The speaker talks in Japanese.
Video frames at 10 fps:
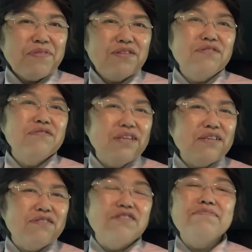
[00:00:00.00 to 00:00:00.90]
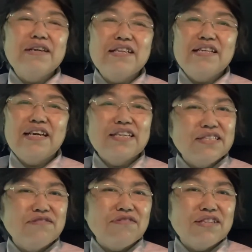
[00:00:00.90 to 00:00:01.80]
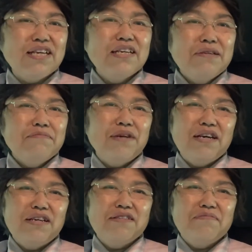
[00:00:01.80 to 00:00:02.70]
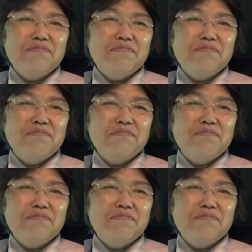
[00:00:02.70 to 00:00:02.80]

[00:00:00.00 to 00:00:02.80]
それをね車で流すとかねまあ